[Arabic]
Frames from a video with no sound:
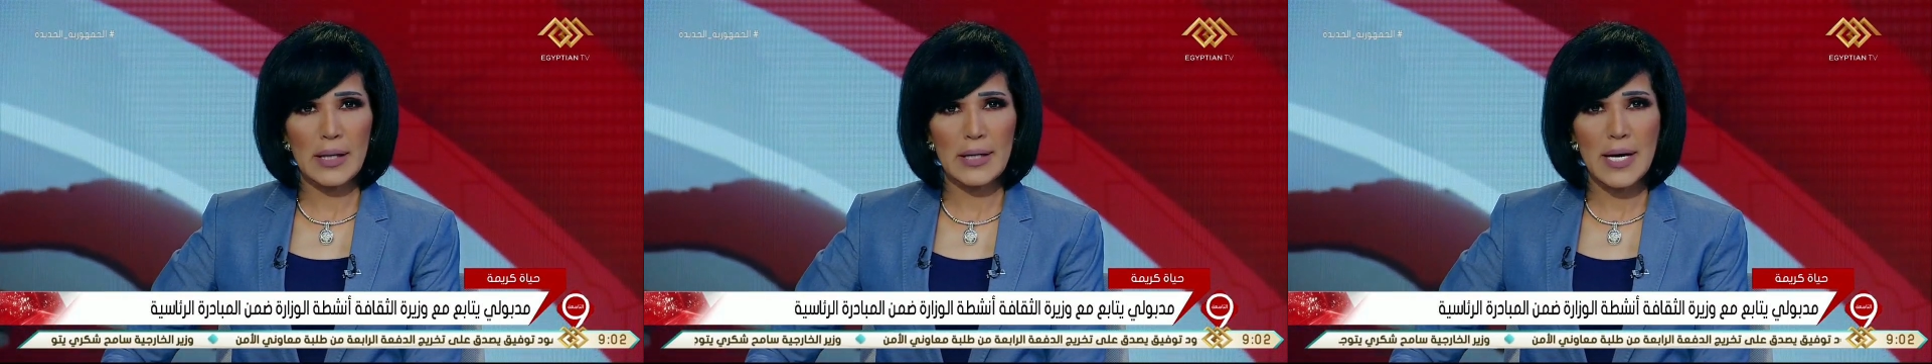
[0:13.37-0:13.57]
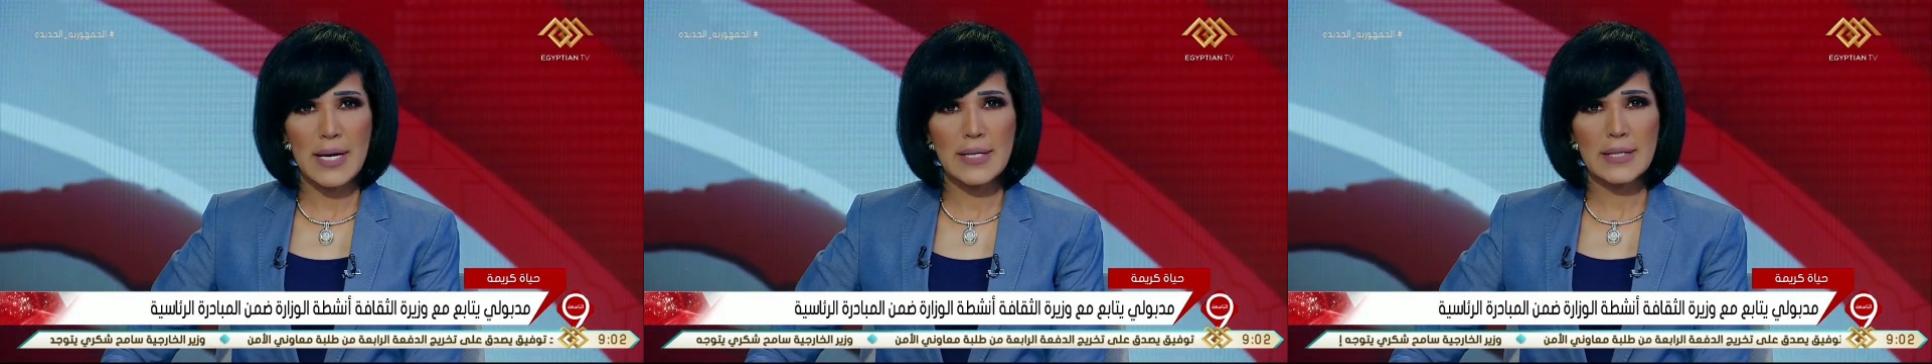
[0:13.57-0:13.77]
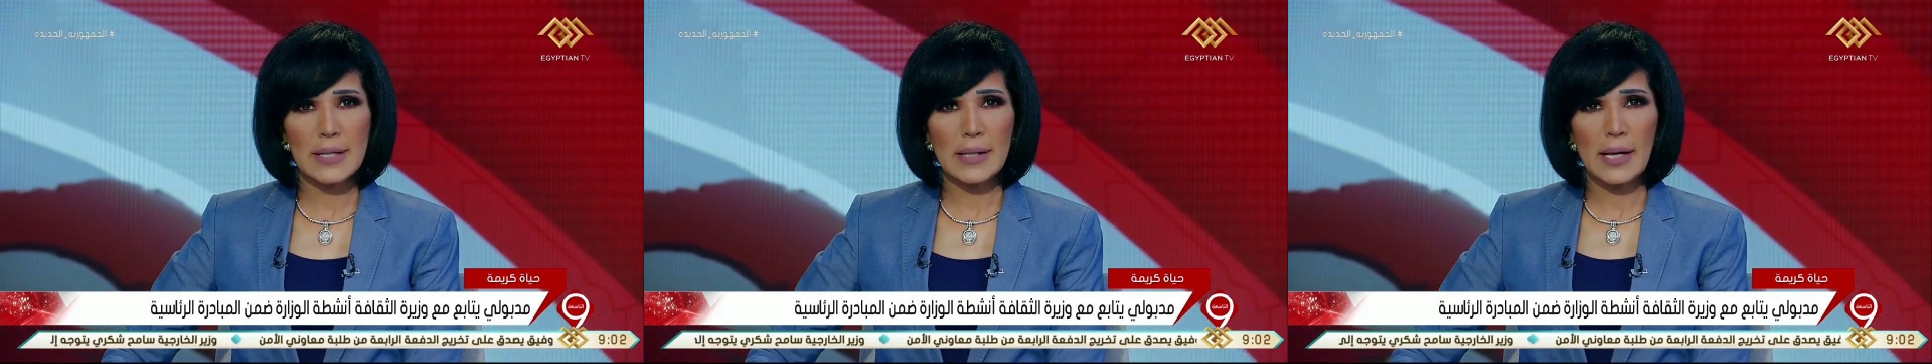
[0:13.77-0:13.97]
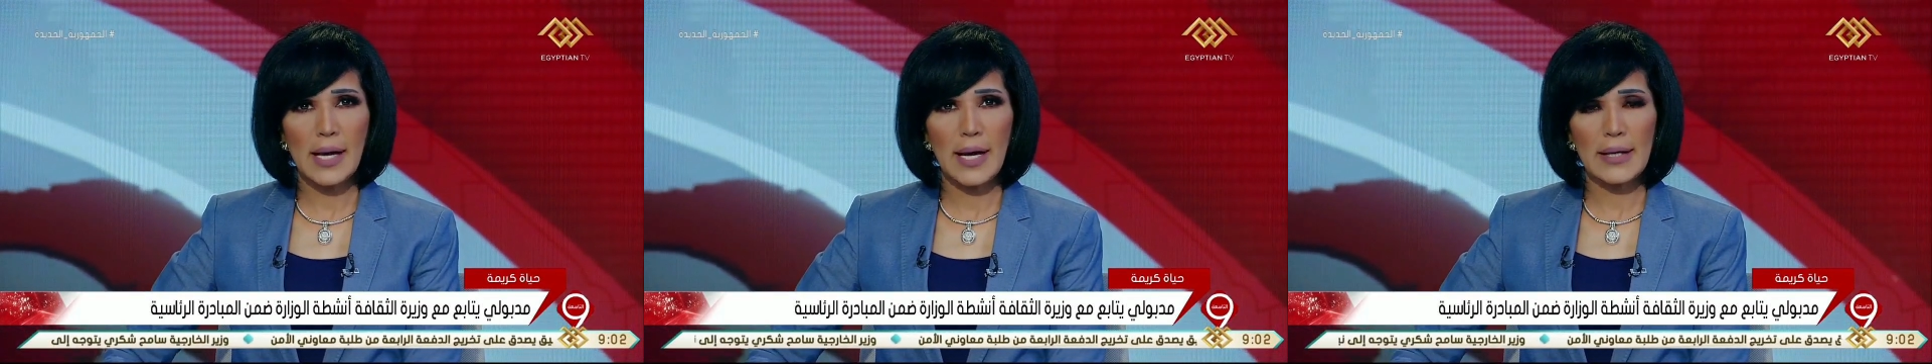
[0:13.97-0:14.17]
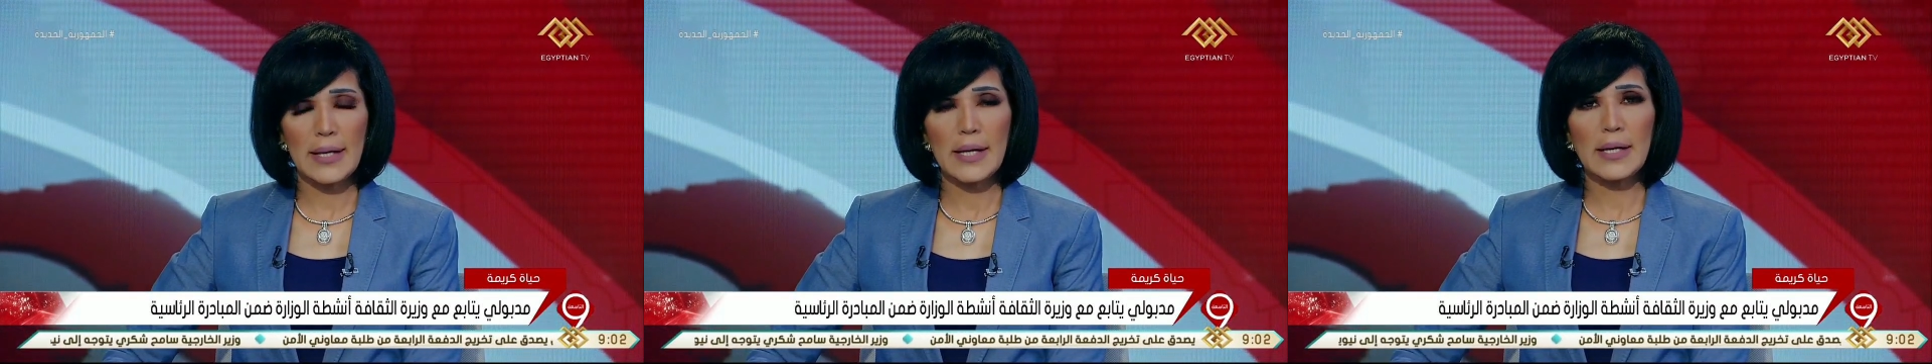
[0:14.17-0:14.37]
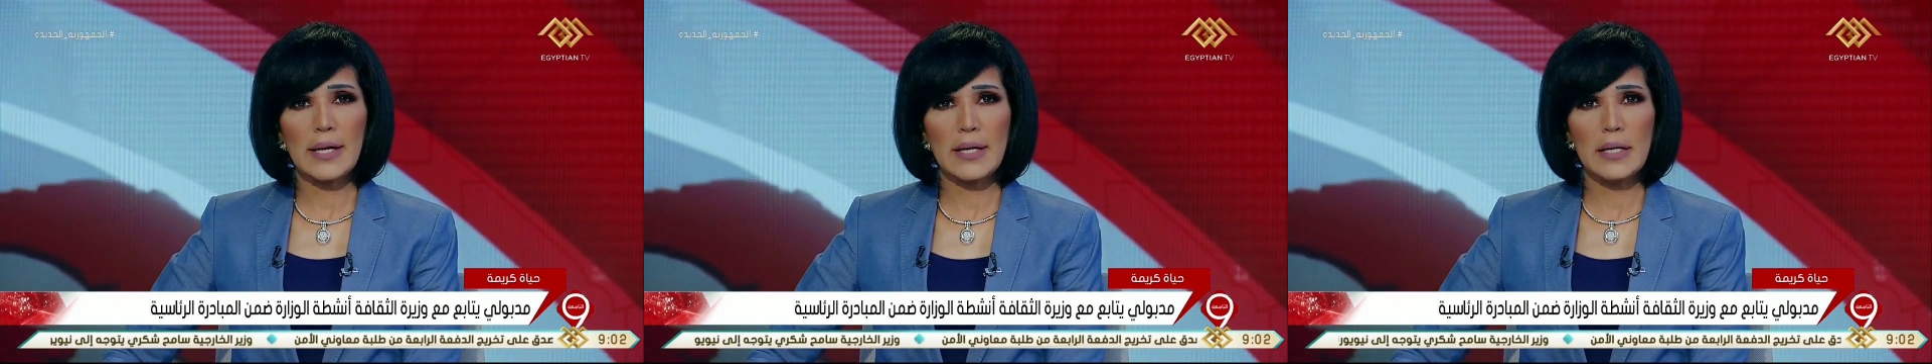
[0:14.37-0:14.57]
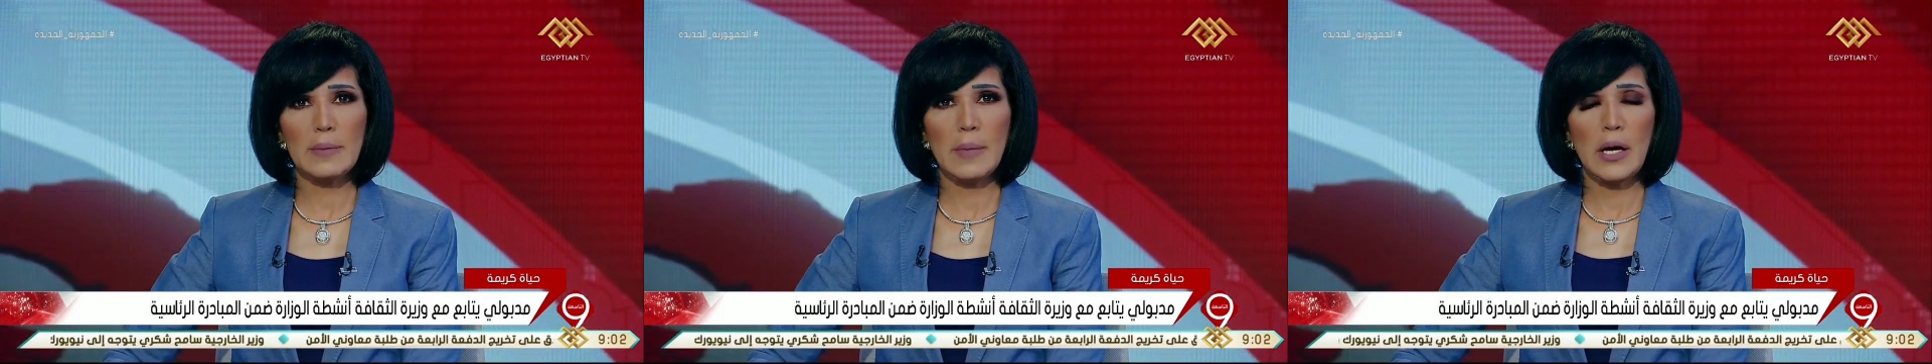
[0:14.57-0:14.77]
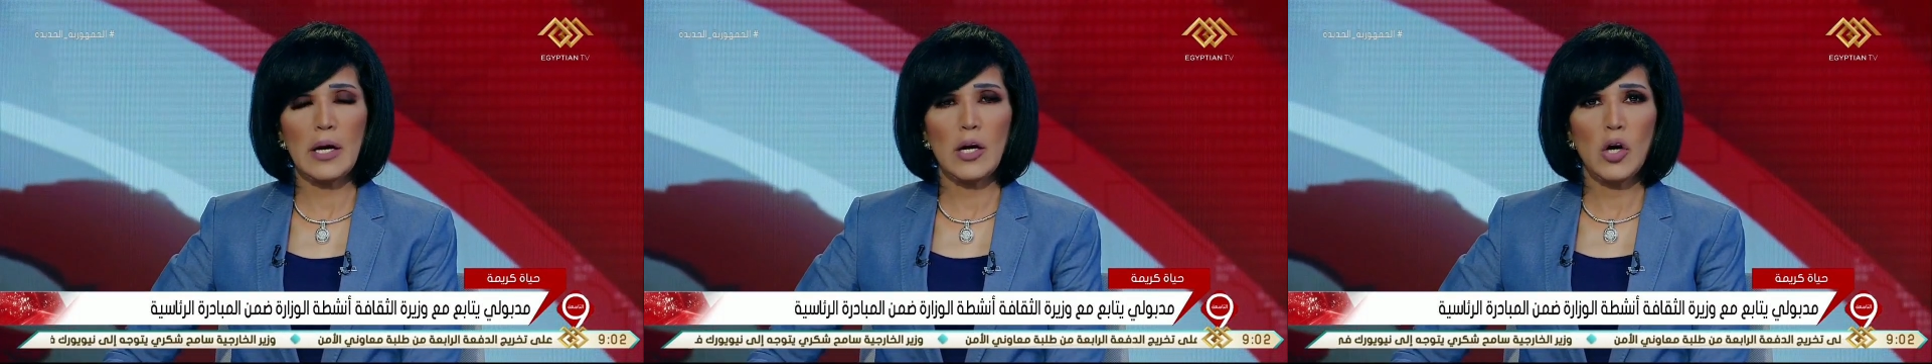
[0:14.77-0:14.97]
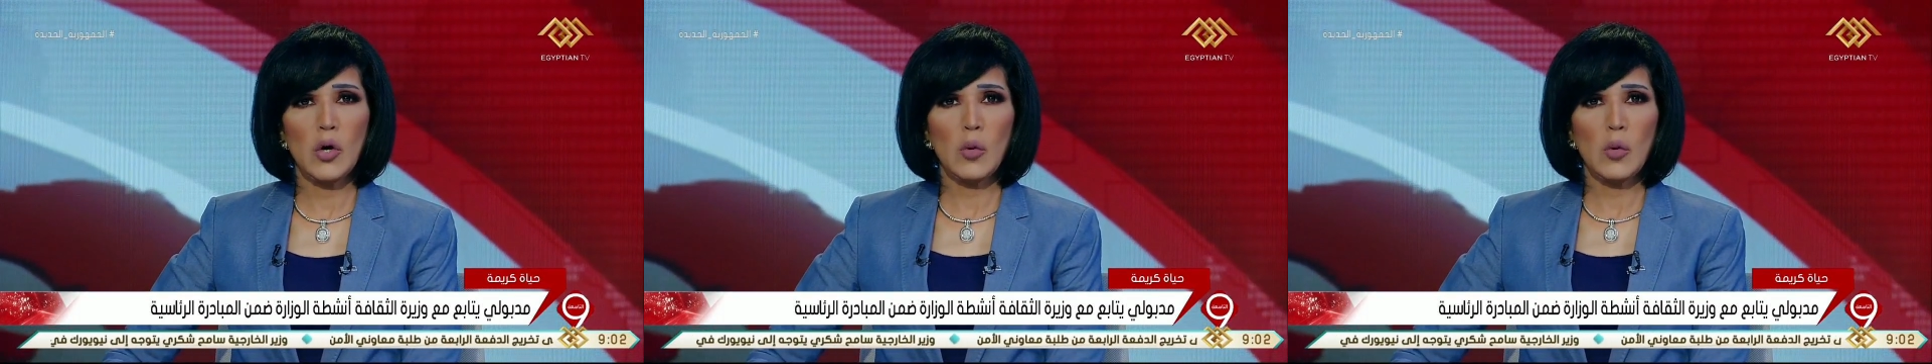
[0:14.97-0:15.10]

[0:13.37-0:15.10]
الرئاسية حياة كريمة